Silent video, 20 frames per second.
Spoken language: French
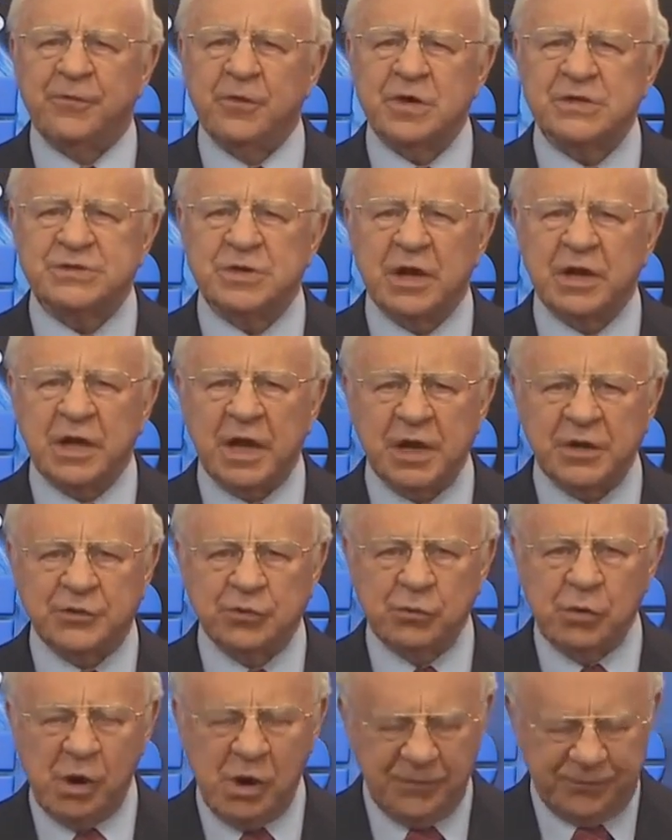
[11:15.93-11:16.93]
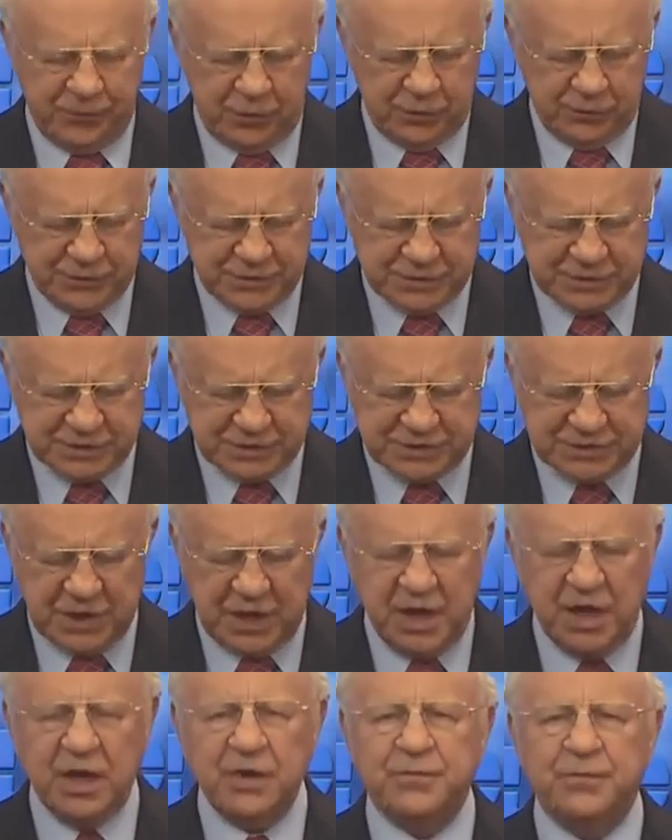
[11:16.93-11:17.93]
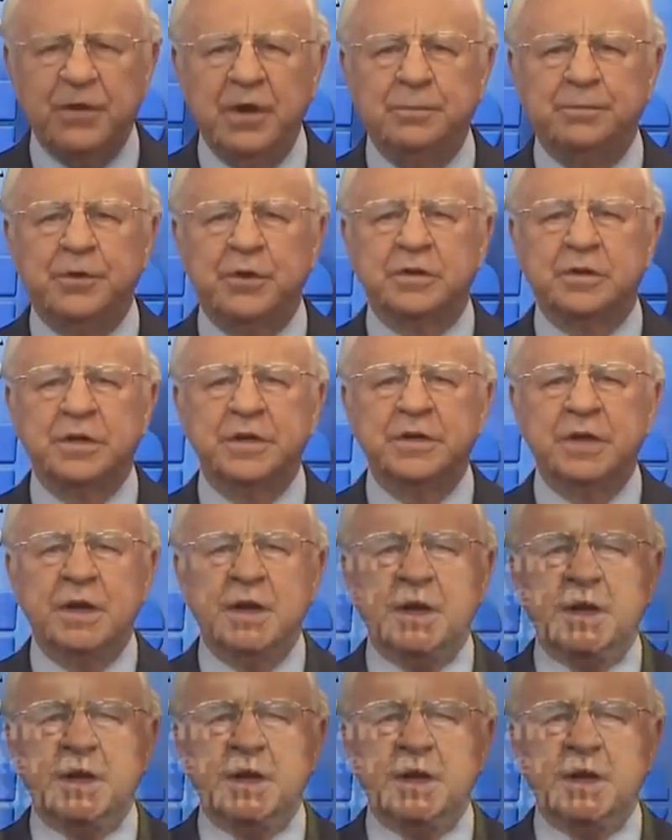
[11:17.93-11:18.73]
mais je voudrais maintenant vous offrir notre brochure gratuite